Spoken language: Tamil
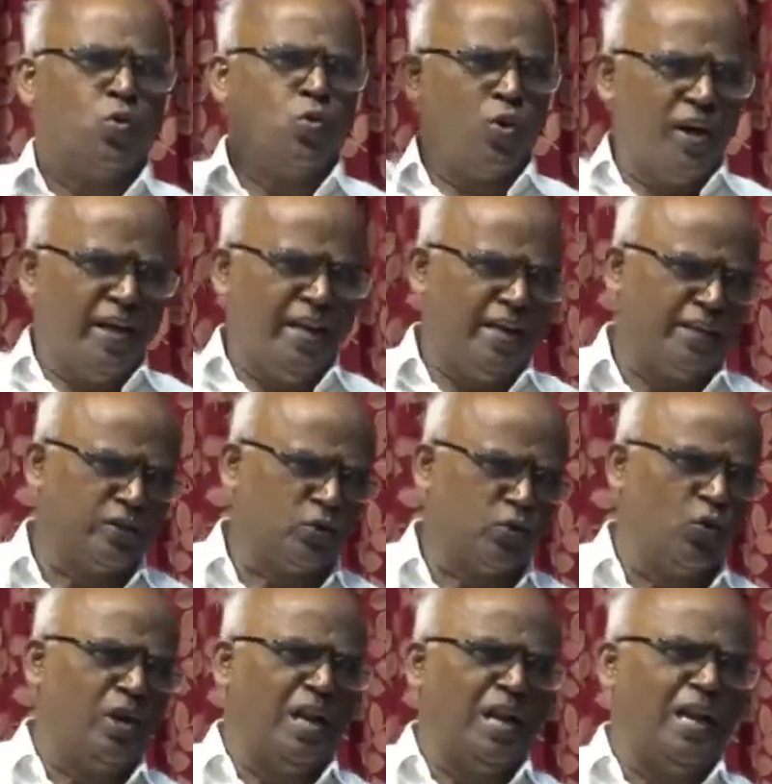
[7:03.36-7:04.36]
கொடிய
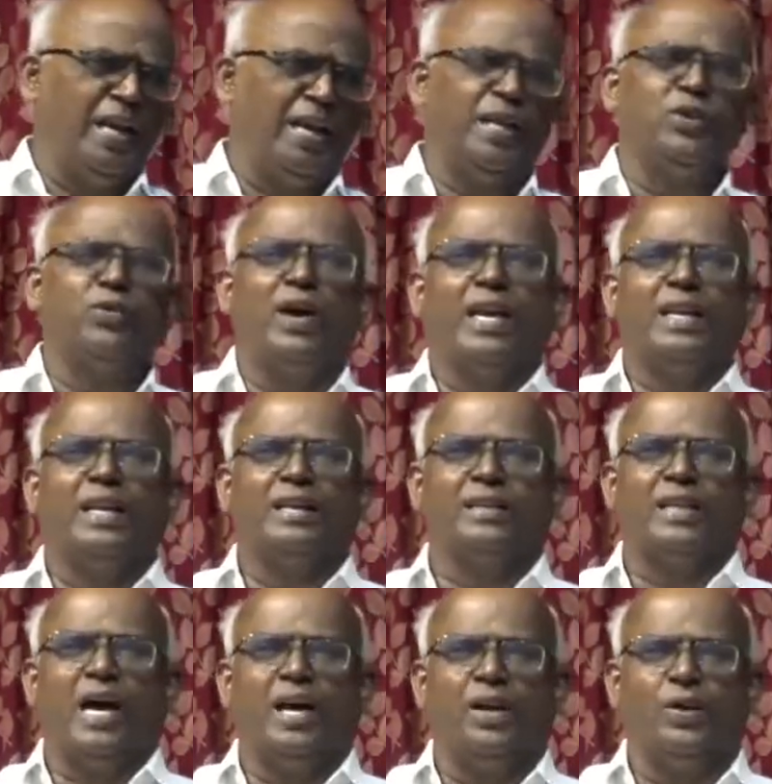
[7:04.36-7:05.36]
சூழலை எதுவாக
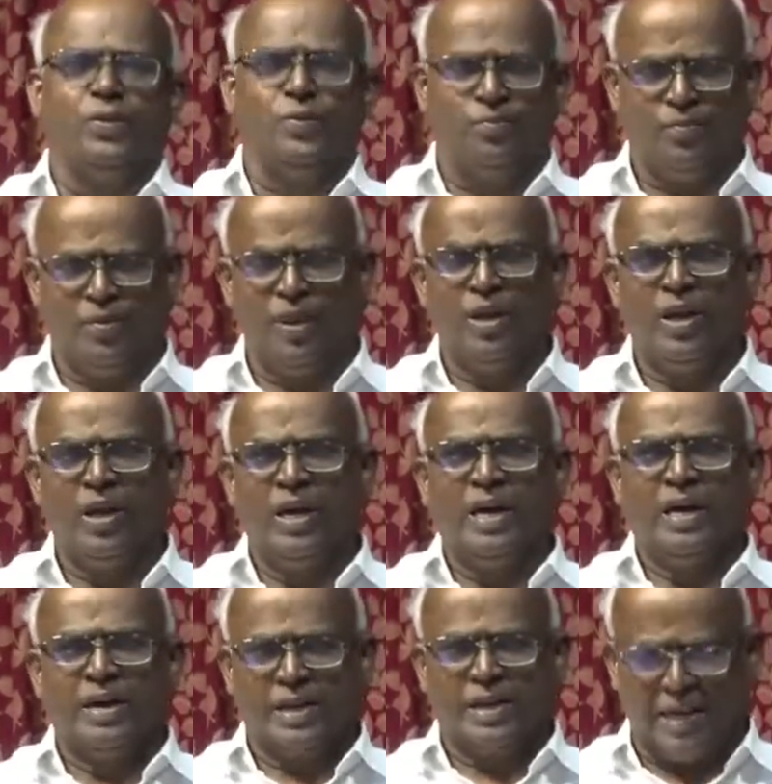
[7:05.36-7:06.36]
இருந்தாலும்
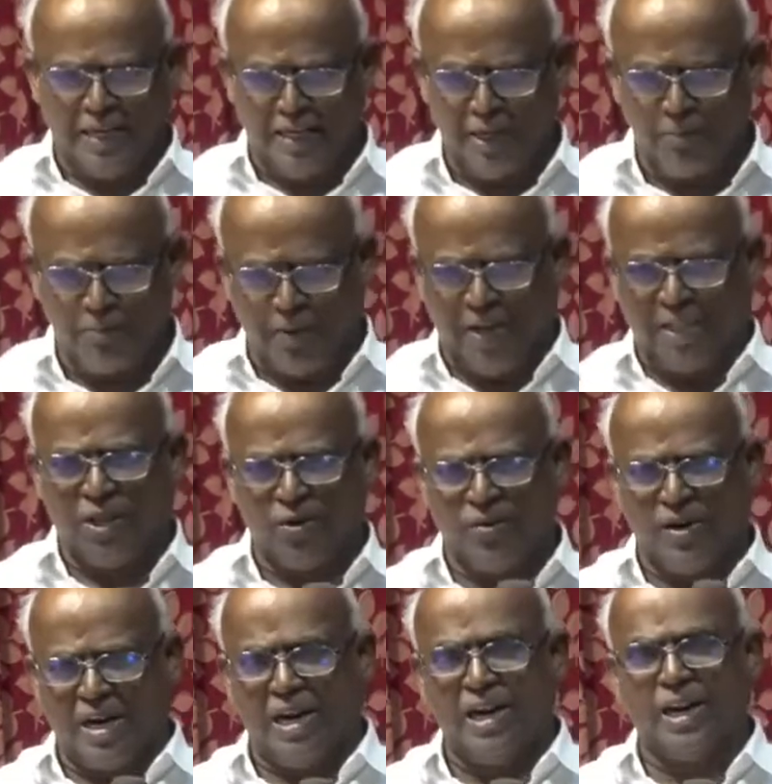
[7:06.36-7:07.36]
ரெண்டு
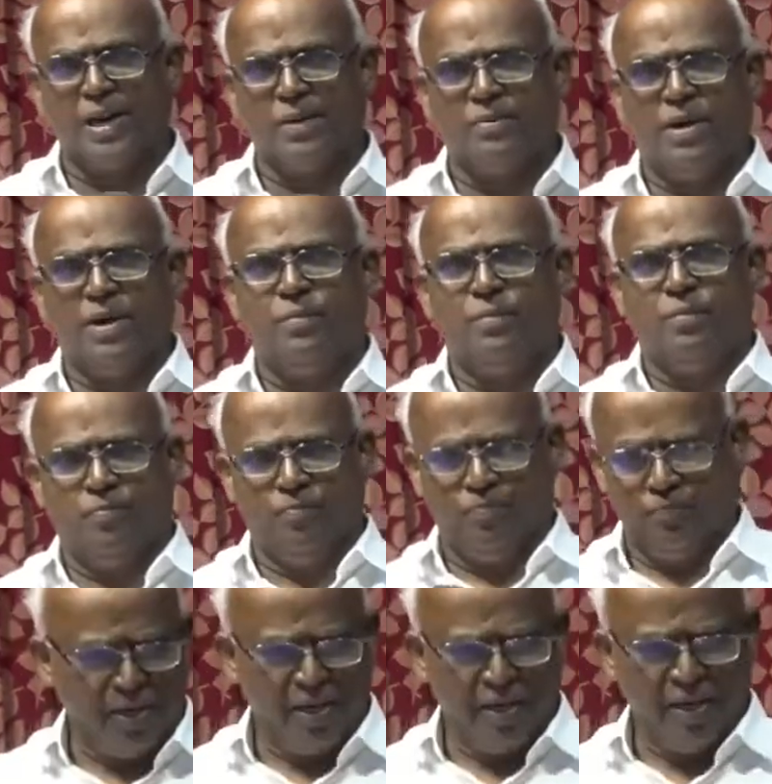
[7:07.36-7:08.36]
பேதருக்கு நிறுவம்
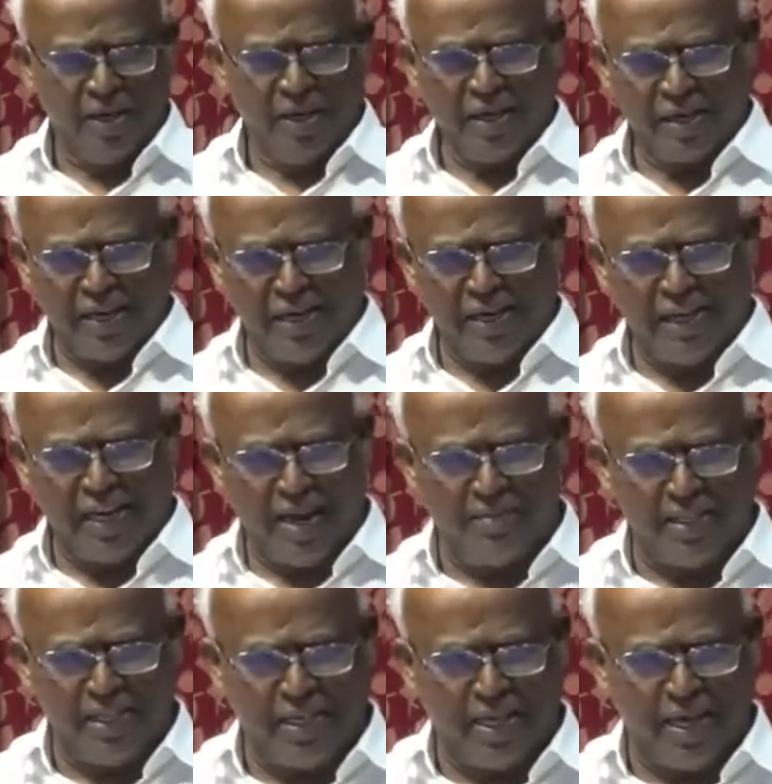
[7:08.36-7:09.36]

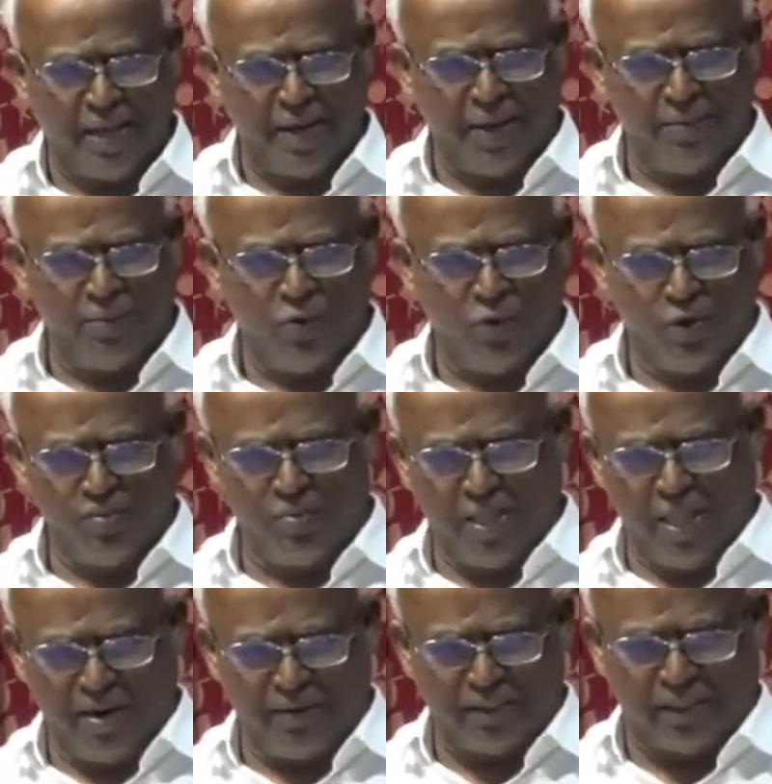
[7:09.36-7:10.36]
ரெண்டாம் அதிகாரம்
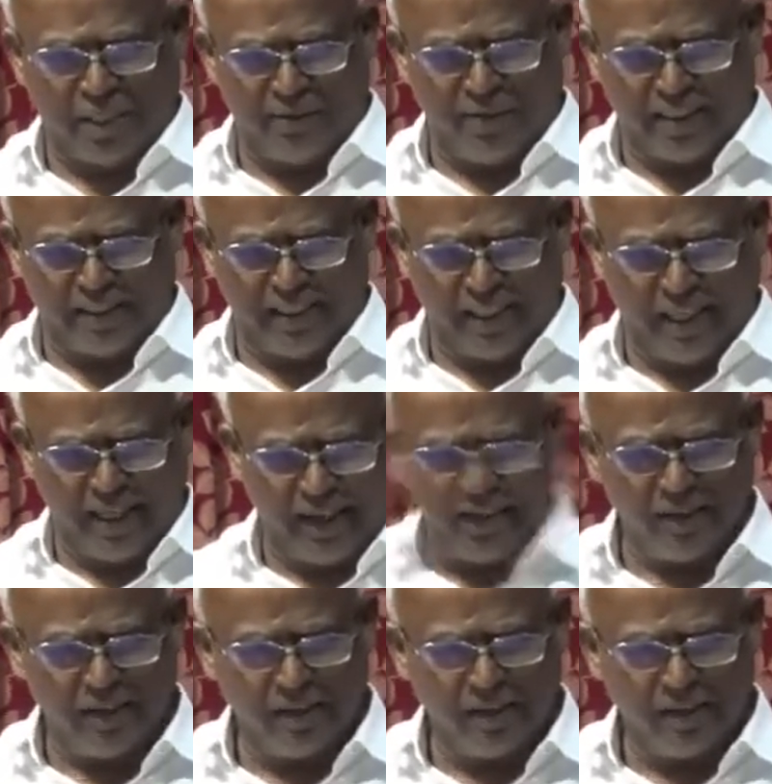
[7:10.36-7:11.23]
ஒன்பதாம் வசனம் வாசிங்க